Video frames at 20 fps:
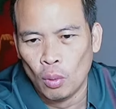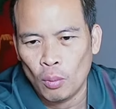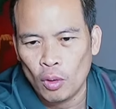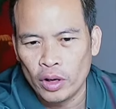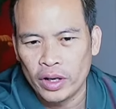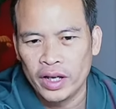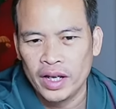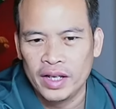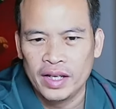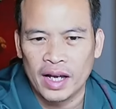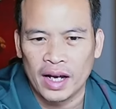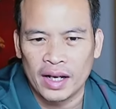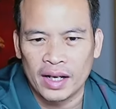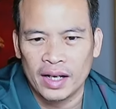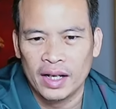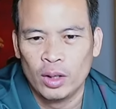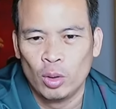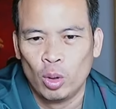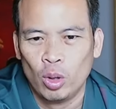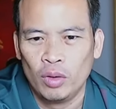mỗi khi nhắc
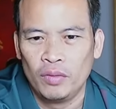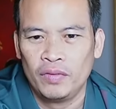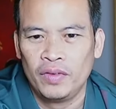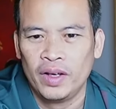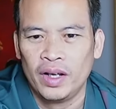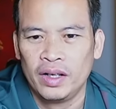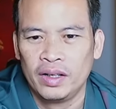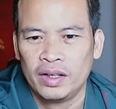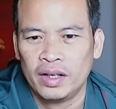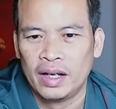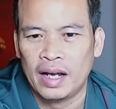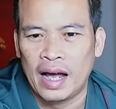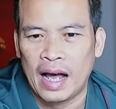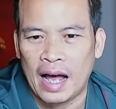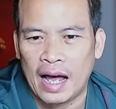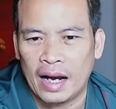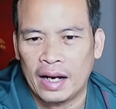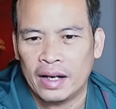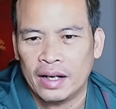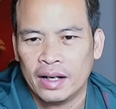đến huấn luyện viên người
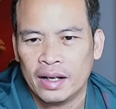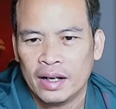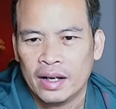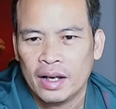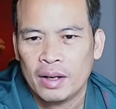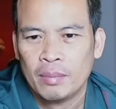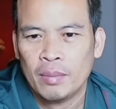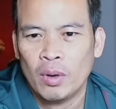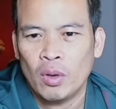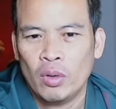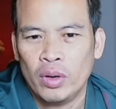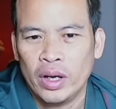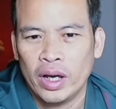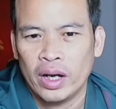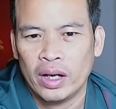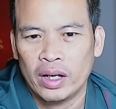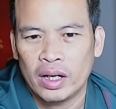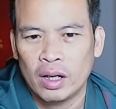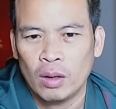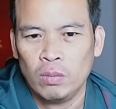Hàn Bầu
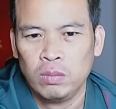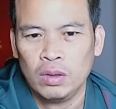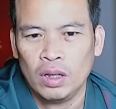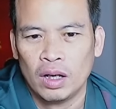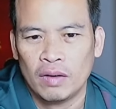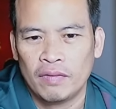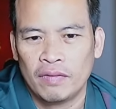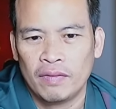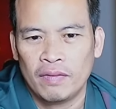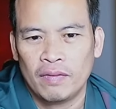Hiển không được